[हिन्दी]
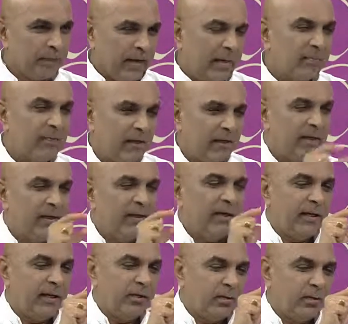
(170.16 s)
आप देखेंगे
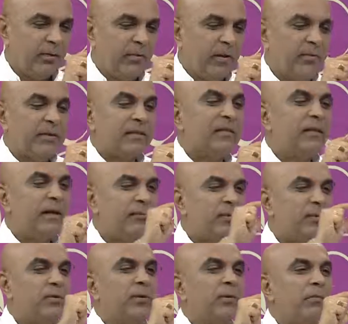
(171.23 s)
कि जो हमने पिछले
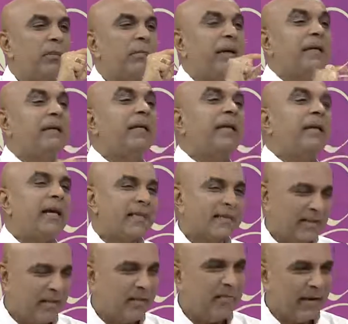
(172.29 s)
एपिसोड में
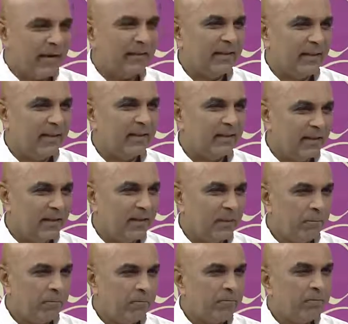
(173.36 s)
पेनक्रियास की बात की थी हाँ
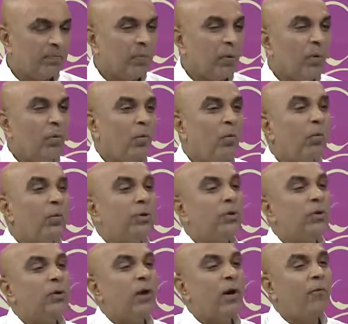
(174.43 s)
जी वो
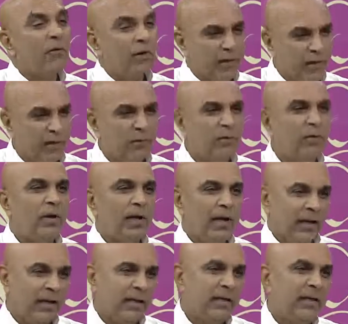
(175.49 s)
इतना वंडरफुल
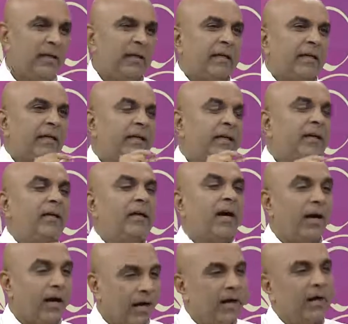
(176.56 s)
है कि
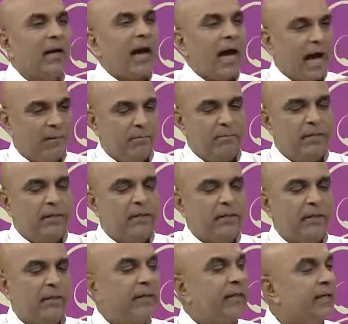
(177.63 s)
अगर आप
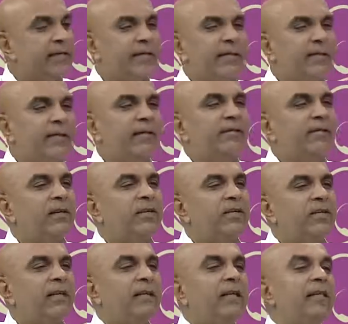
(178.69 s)
ठीक से जीवन
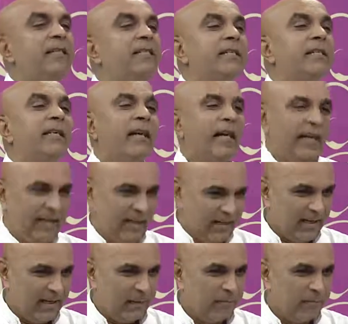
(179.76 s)
शैली जी रहे हैं